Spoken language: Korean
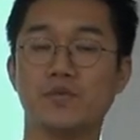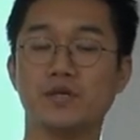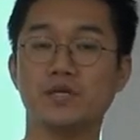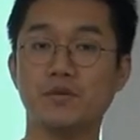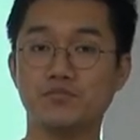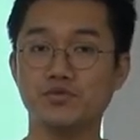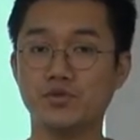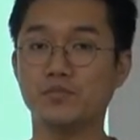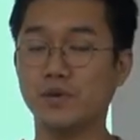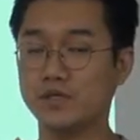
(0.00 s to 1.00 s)
이렇게
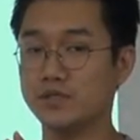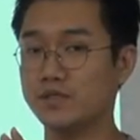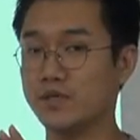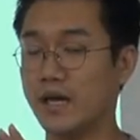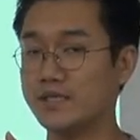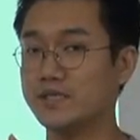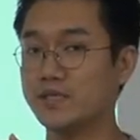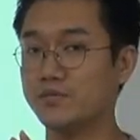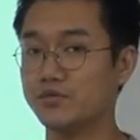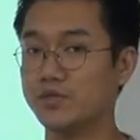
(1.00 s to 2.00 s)
분석, 뭐 그 같이
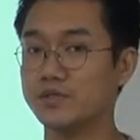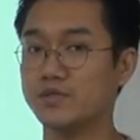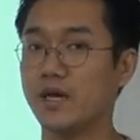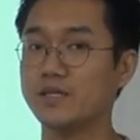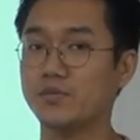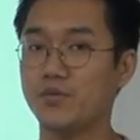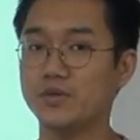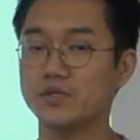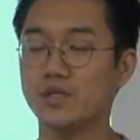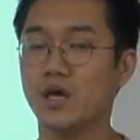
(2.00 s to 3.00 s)
이렇게 프로젝트를 하다
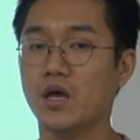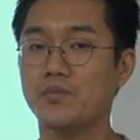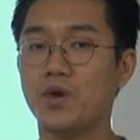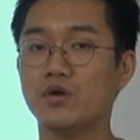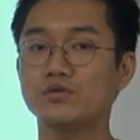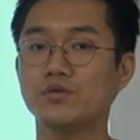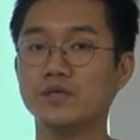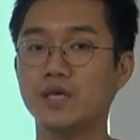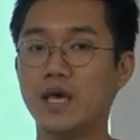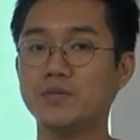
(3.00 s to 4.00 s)
보면은
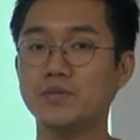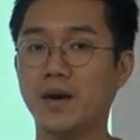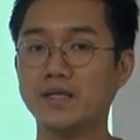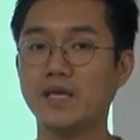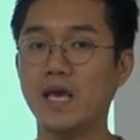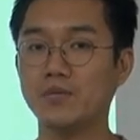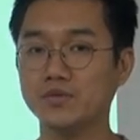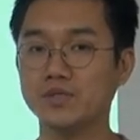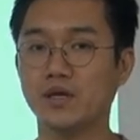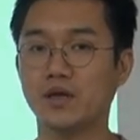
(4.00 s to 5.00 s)
평소에 게임을 많이
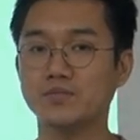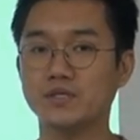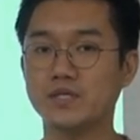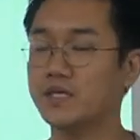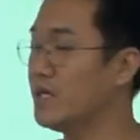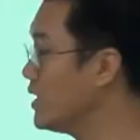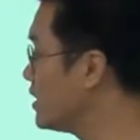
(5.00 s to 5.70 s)
해본 사람들이